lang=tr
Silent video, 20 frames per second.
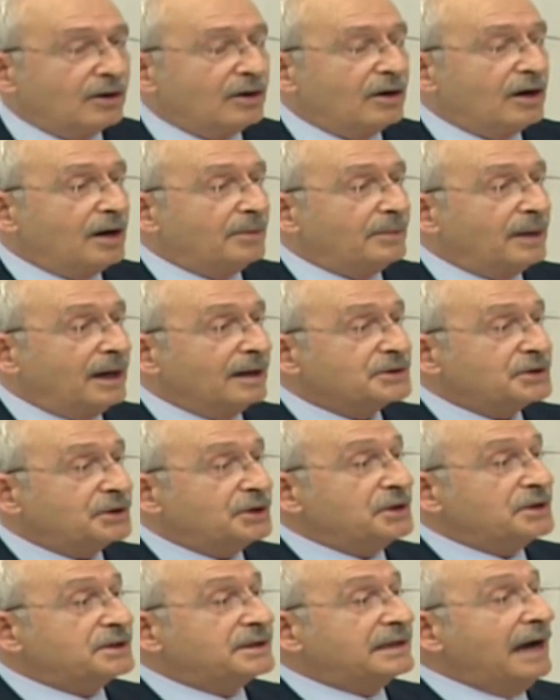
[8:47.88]
Ama
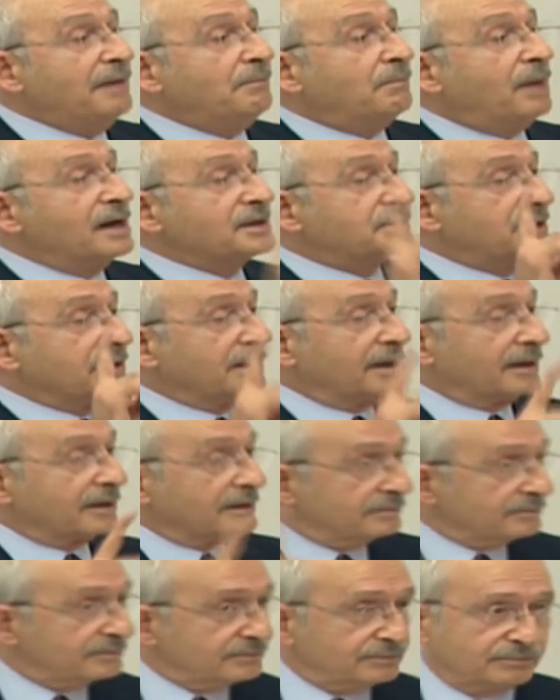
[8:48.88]
sizden bazıları,
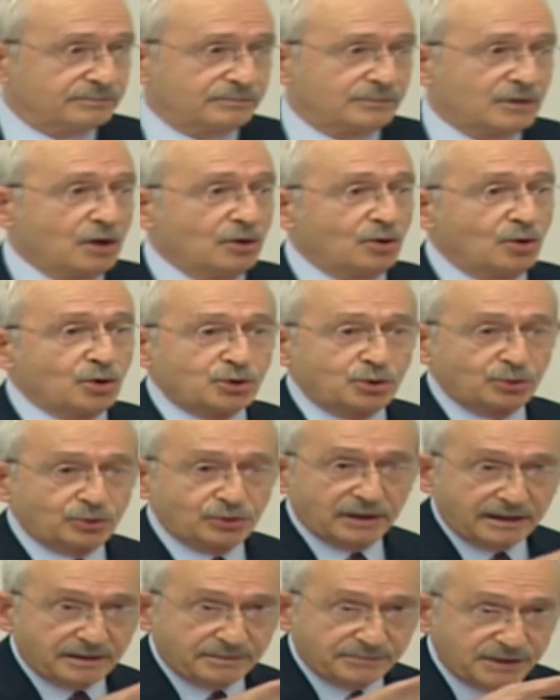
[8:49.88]
özür
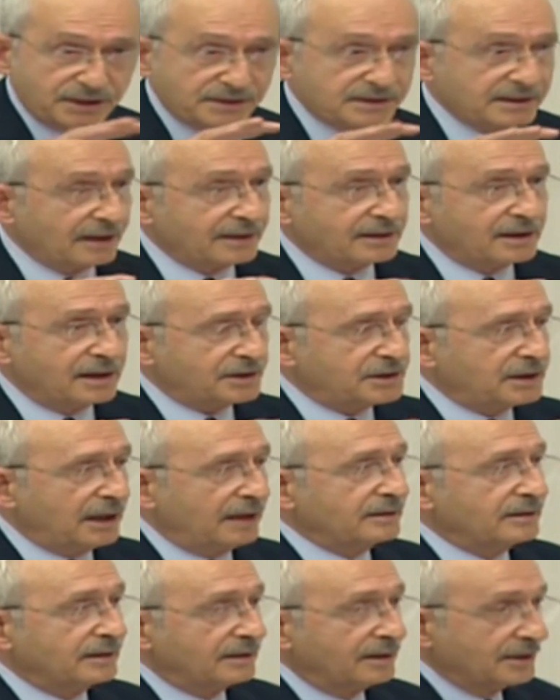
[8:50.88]
dilerim, sizden
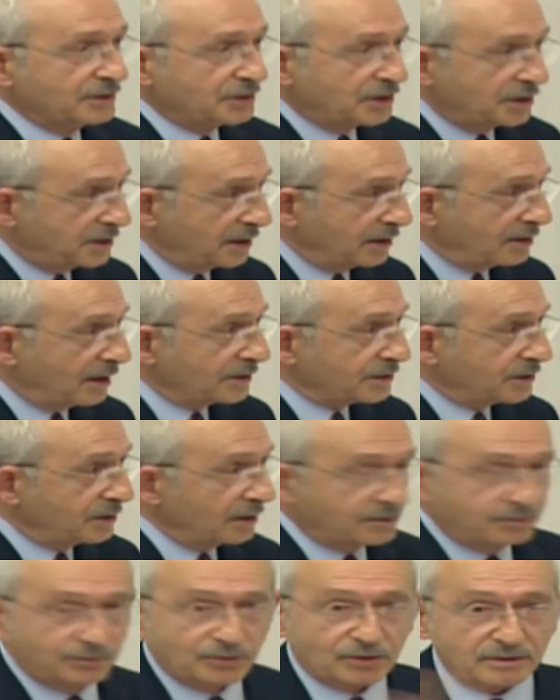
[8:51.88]
derken sizi
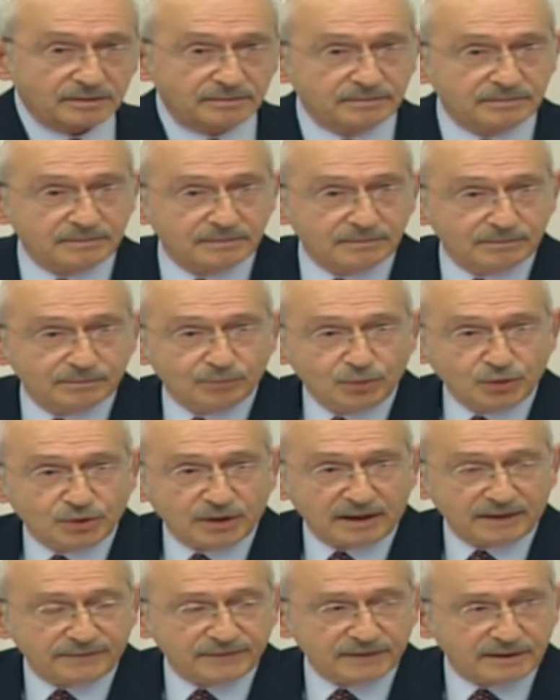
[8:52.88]
kastetmiyorum. Bu
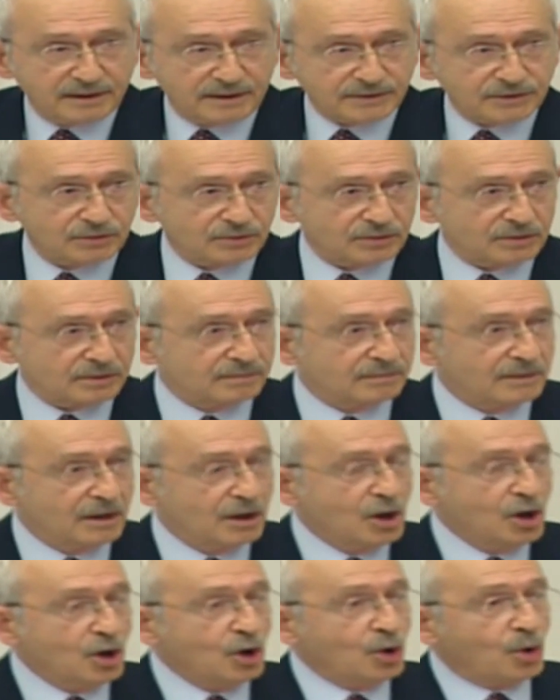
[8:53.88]
tarafı kastediyorum.
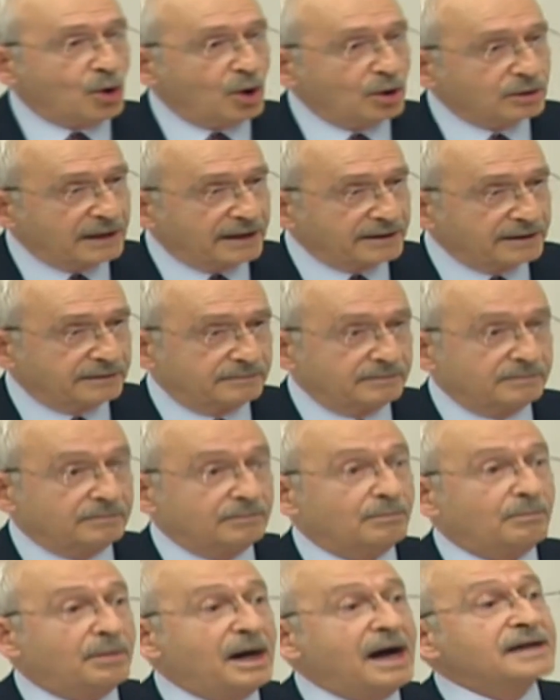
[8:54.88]
Onların
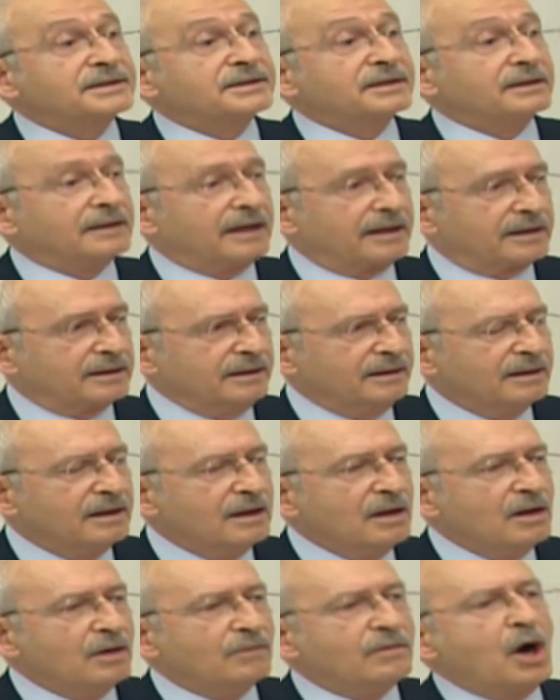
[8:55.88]
bazıları
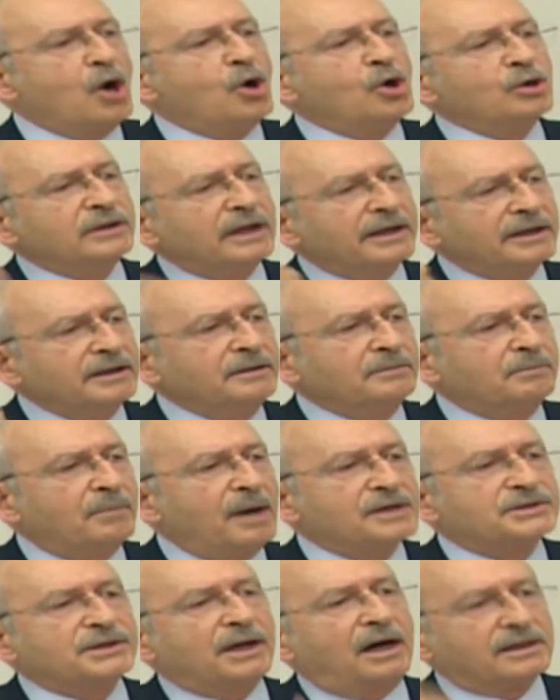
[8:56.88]
ve onların
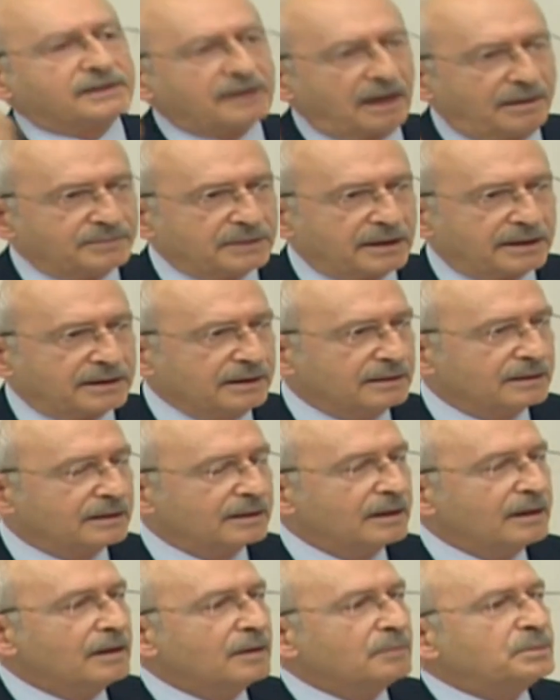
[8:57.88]
bazı adamları
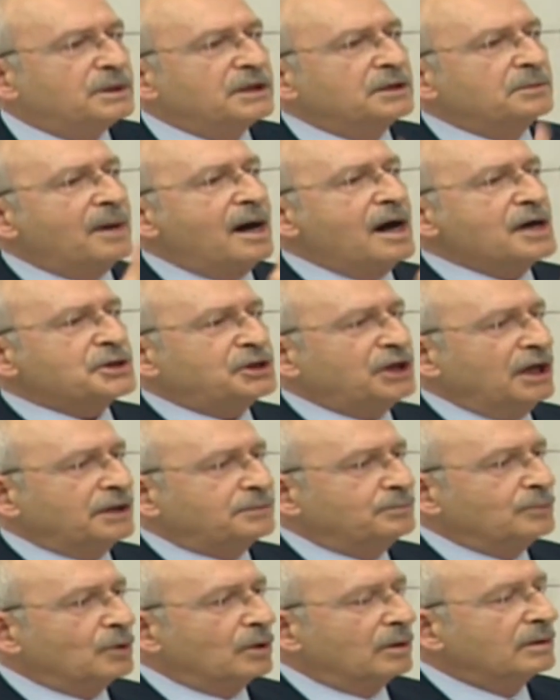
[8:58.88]
bir maaş
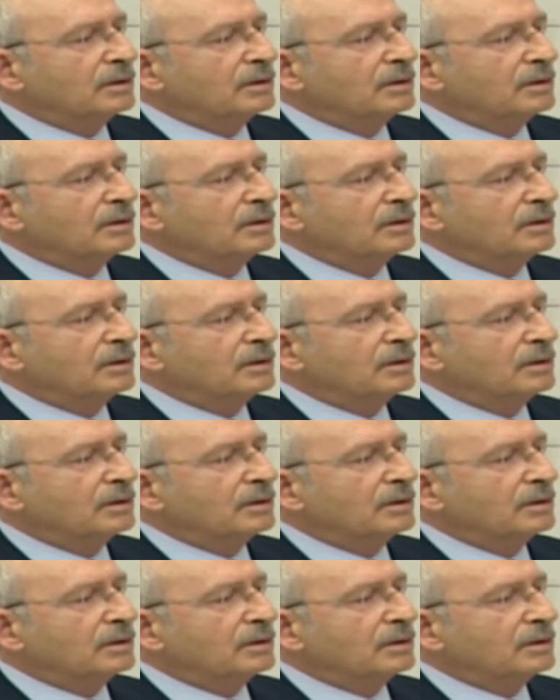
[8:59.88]
yetmiyor,